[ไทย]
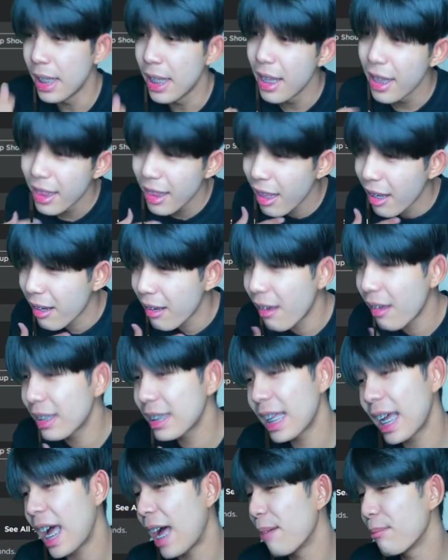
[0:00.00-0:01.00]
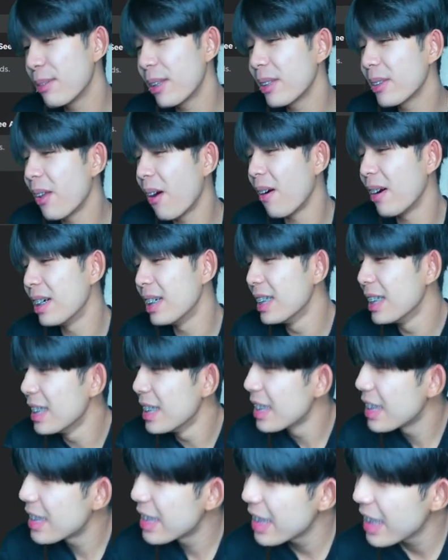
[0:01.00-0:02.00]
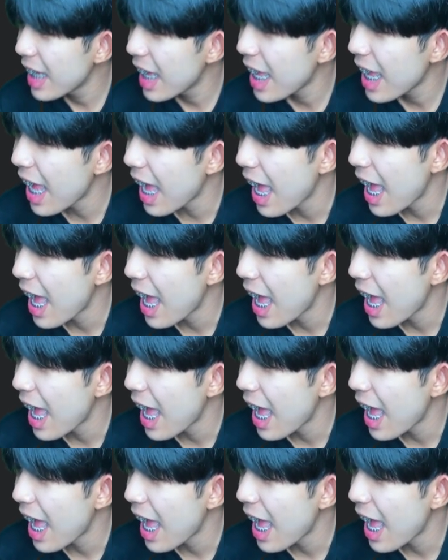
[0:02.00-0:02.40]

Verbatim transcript: แล้วก็นะครับน้องๆเสื้อ